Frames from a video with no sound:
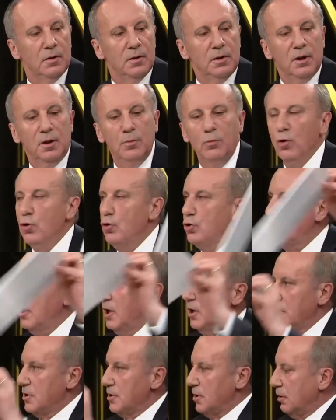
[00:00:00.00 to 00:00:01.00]
23
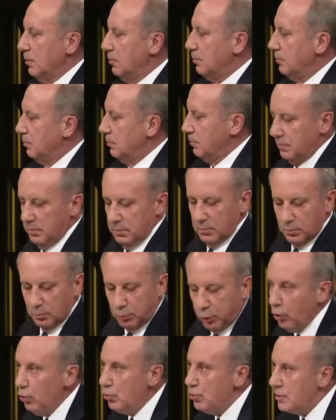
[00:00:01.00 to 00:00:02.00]
derece.
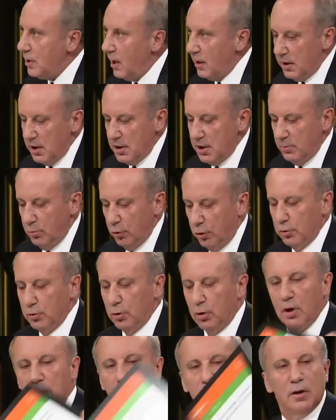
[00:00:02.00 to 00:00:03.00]
Bugün sadece bugün
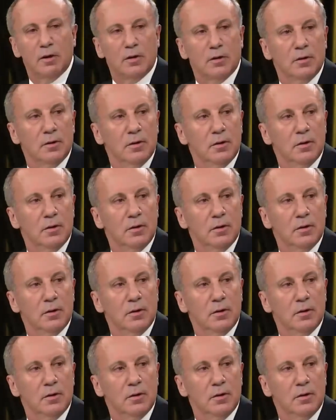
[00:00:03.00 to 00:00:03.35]
olanlar.